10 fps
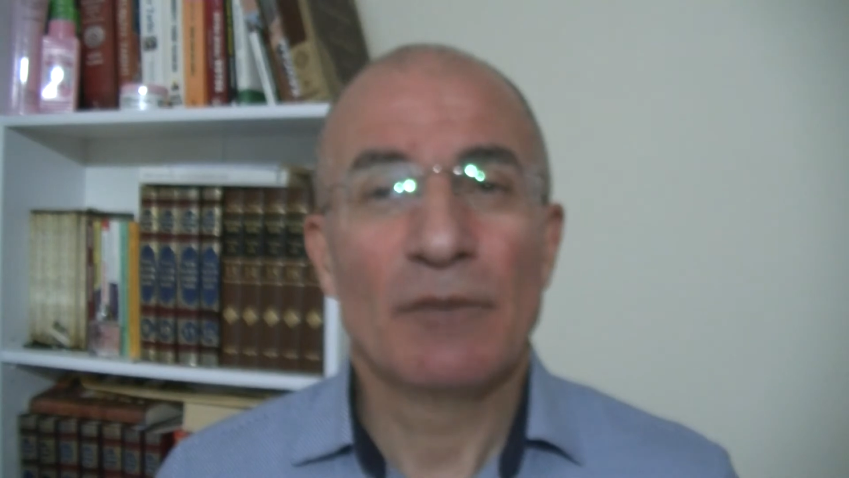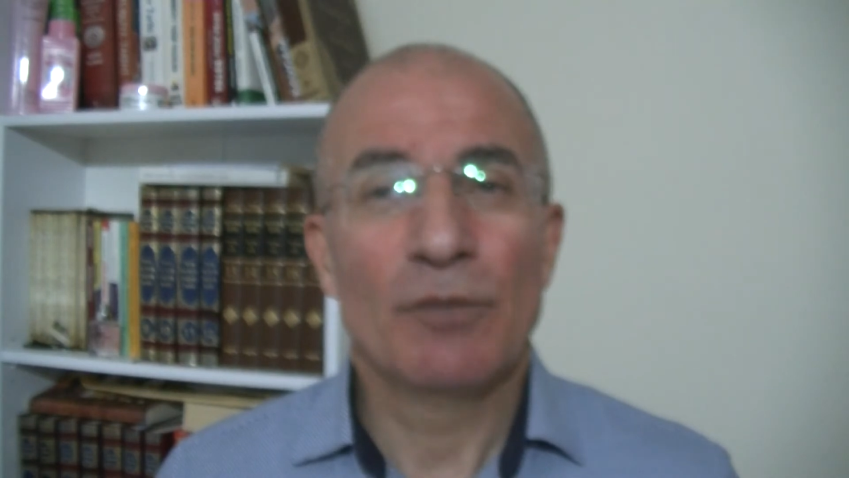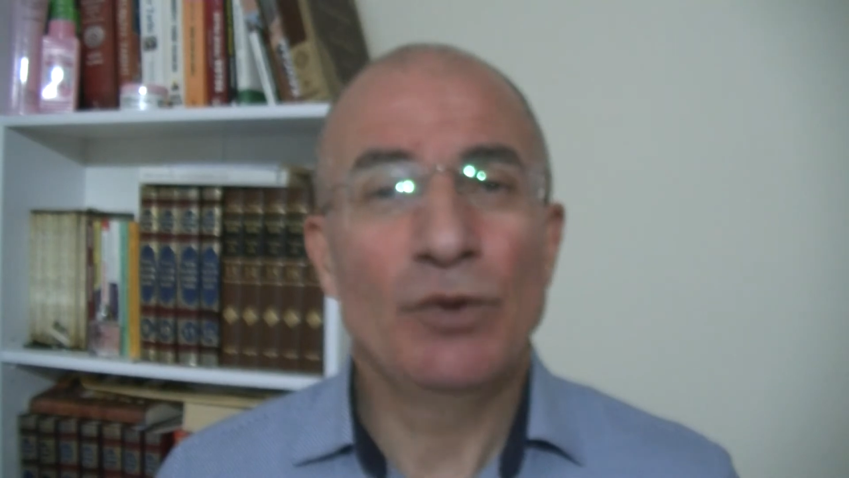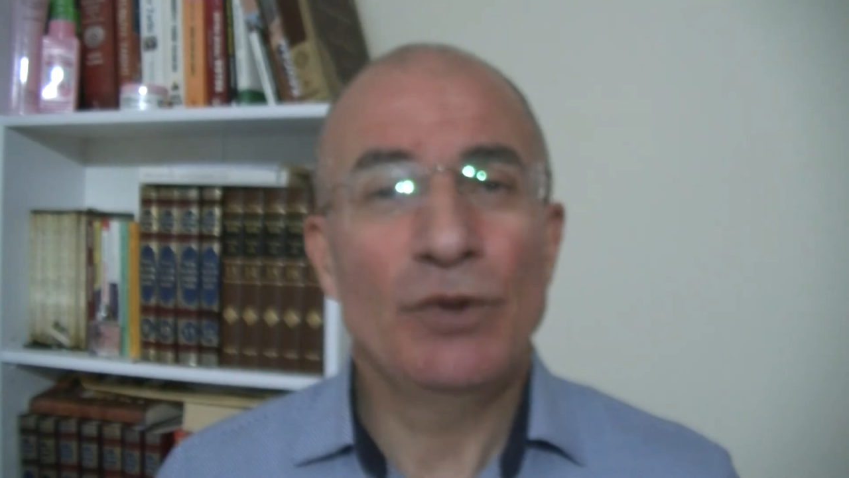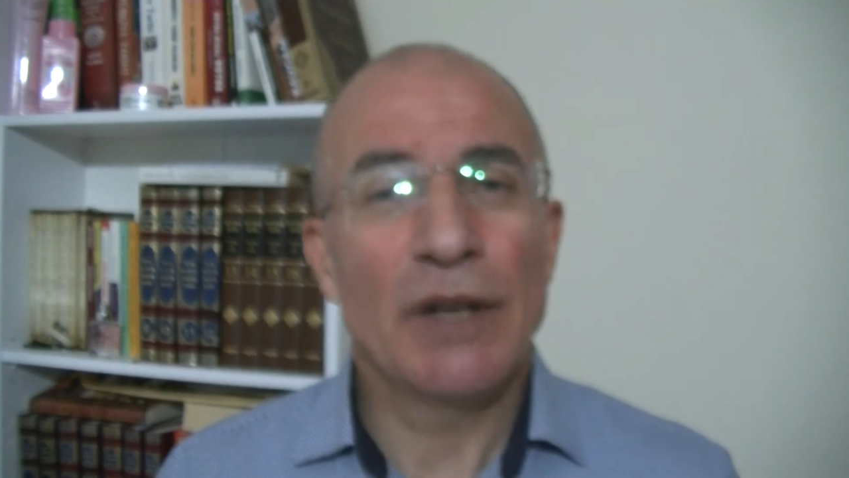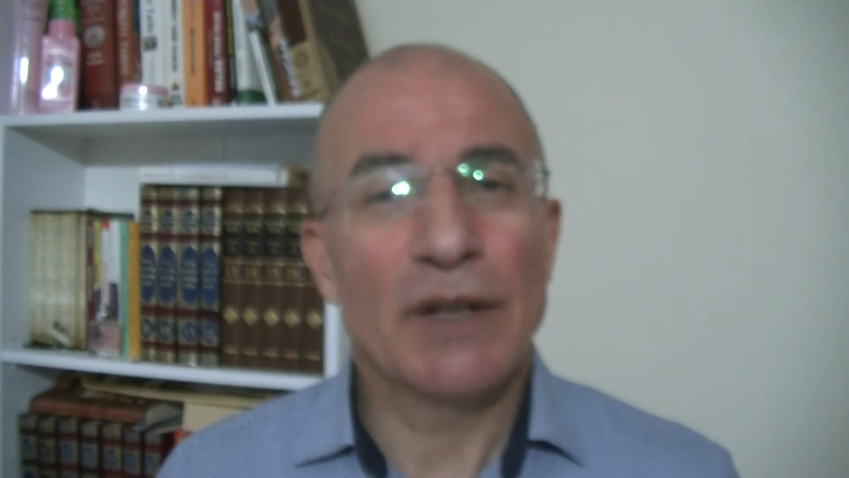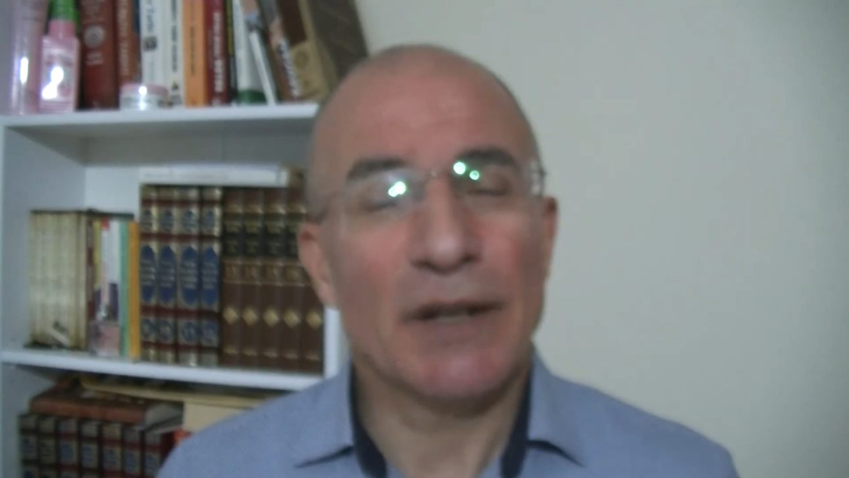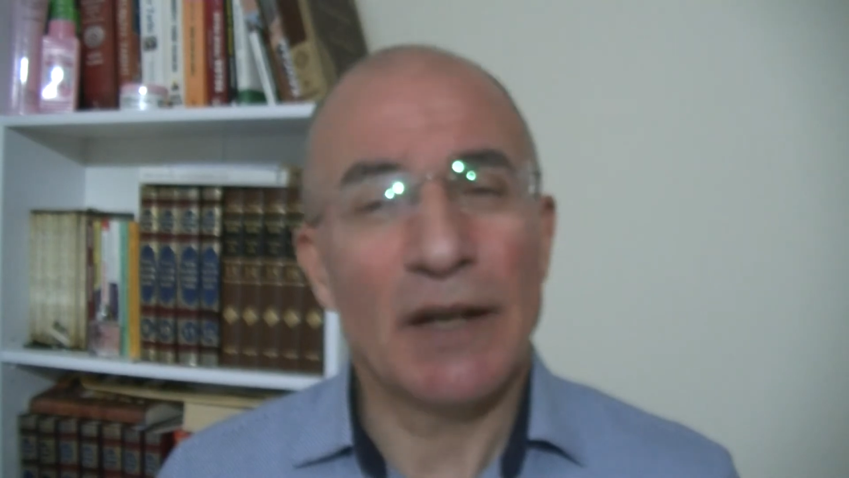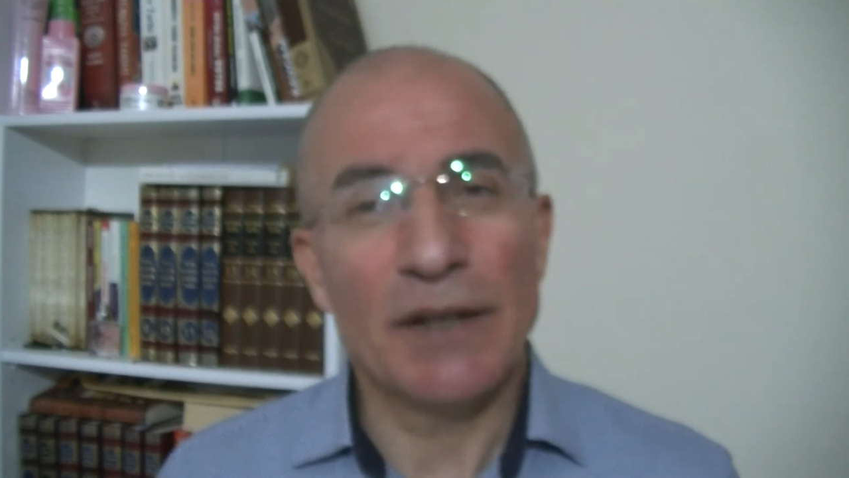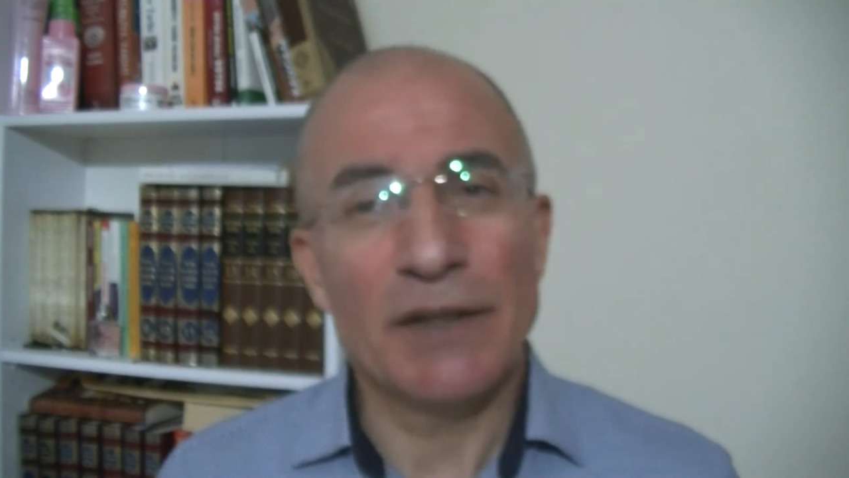bu dünyada
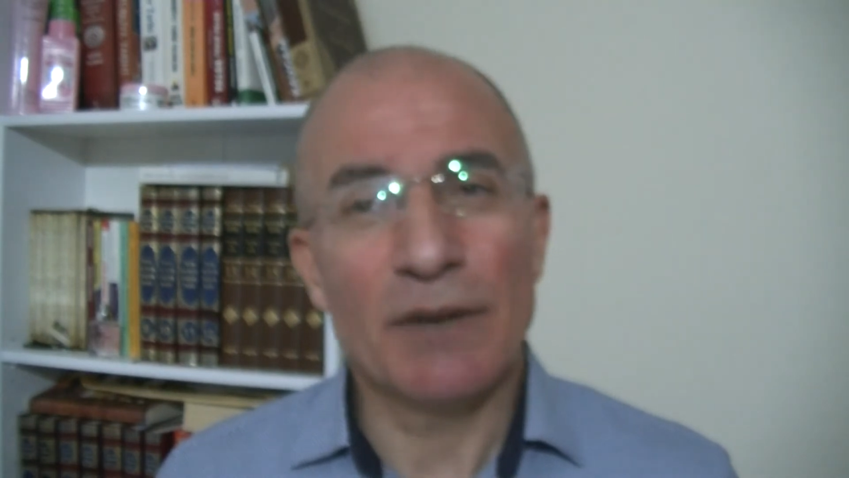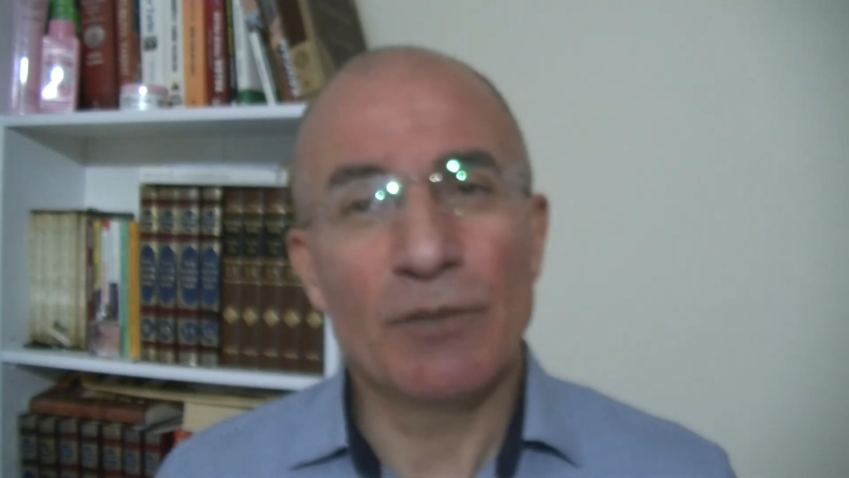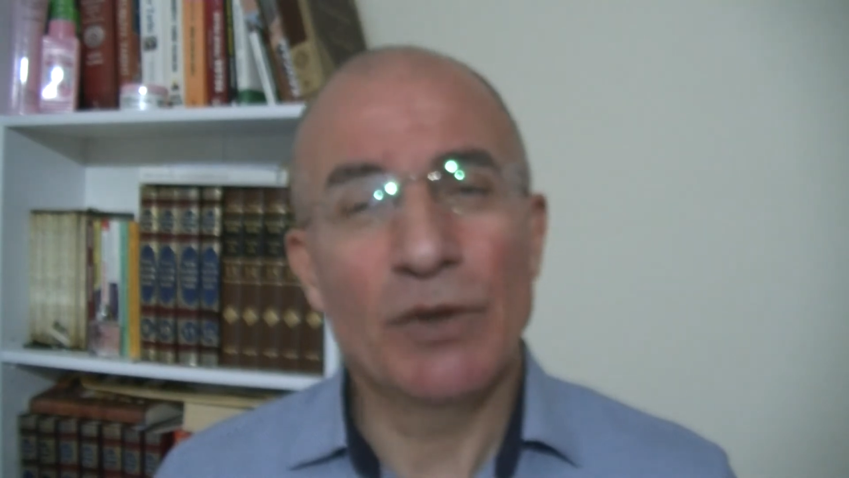kalacak.